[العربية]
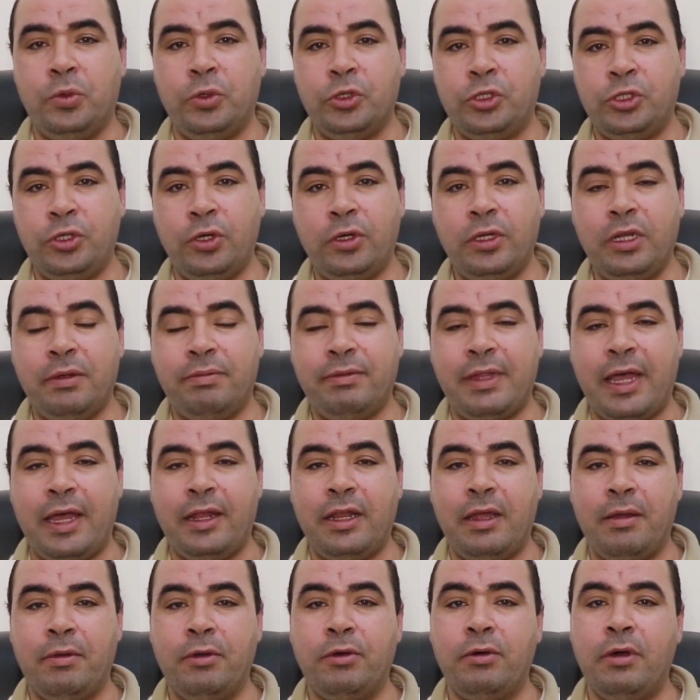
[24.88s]
والشغل
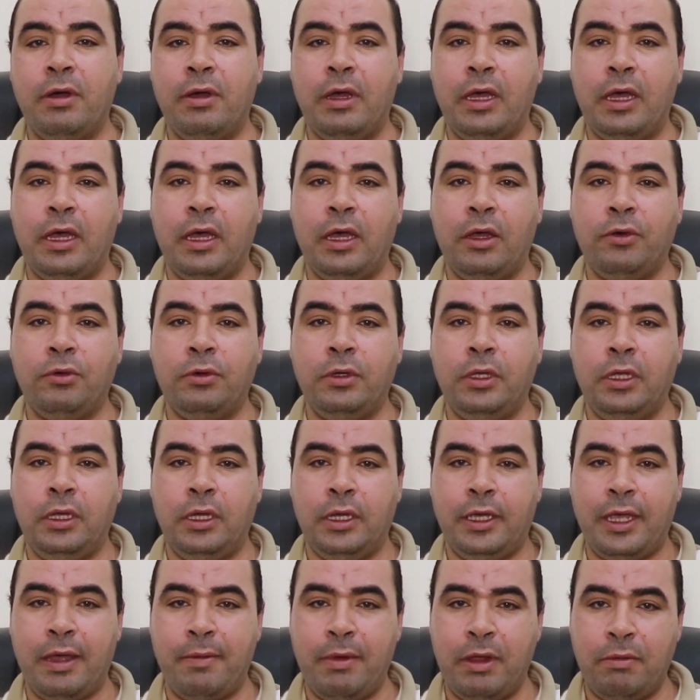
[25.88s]
بتاعنا هو
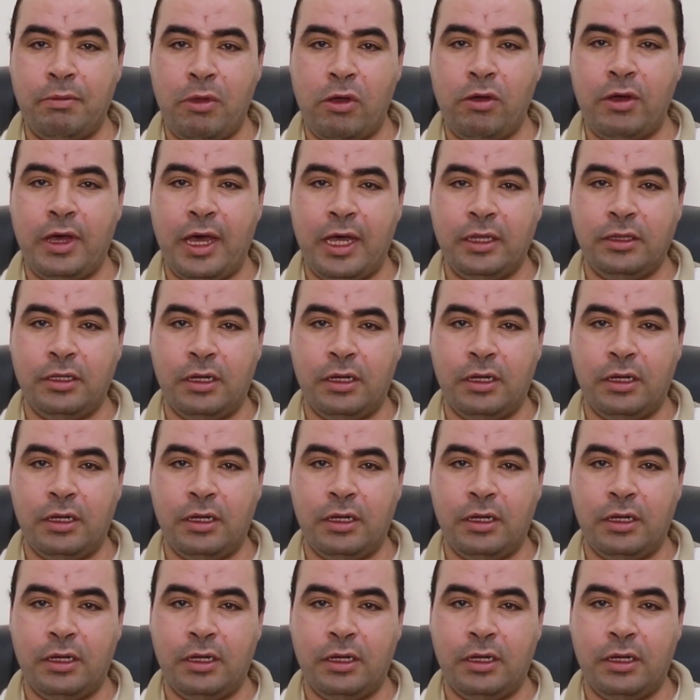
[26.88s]
وكمان موقع